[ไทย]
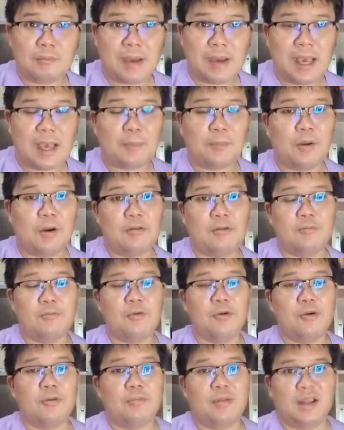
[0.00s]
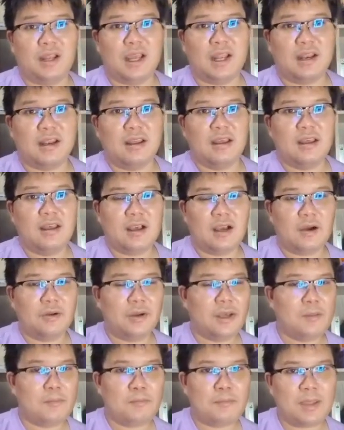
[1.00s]
มากพอสมควรเหมือนกัน เขา
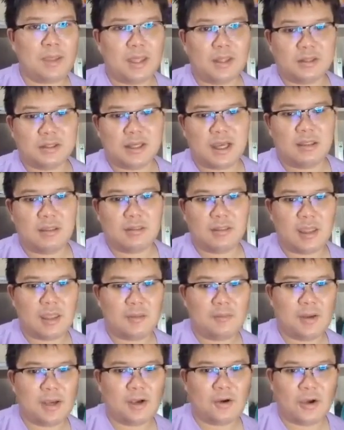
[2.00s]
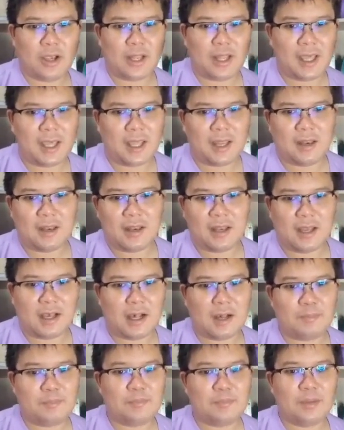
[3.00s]
เลยเปลี่ยนใช้ stablecoin แทนนะ
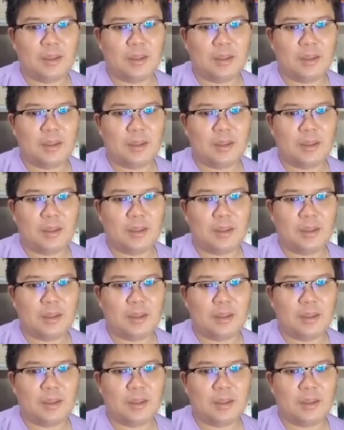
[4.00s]
ครับ